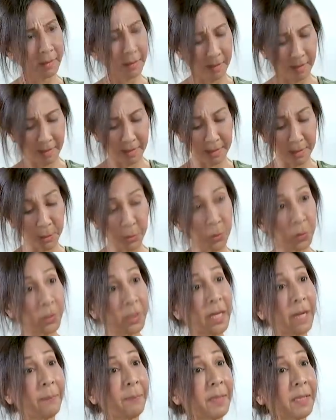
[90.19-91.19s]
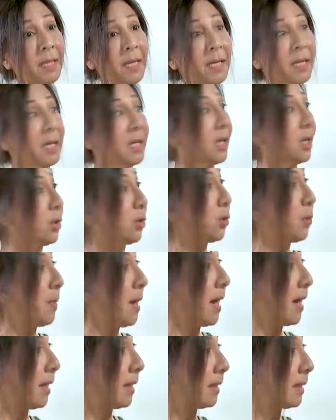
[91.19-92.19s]
Siguro dapat lagi kayong
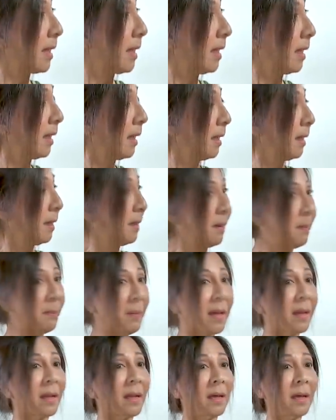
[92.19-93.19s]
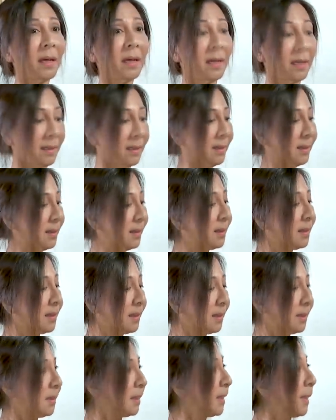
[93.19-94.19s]
kumakanta para
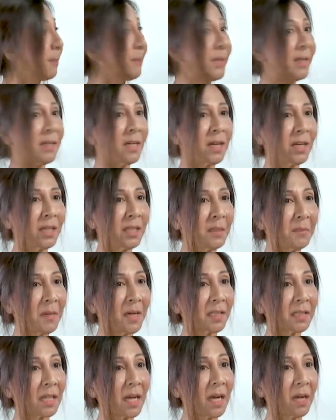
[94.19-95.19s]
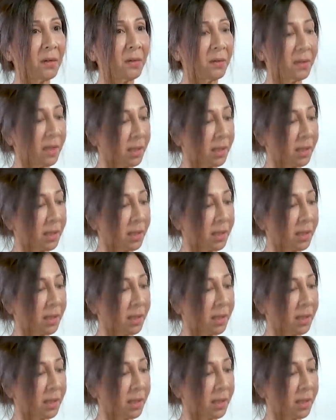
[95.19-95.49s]
lapitan kayo ng mga tao at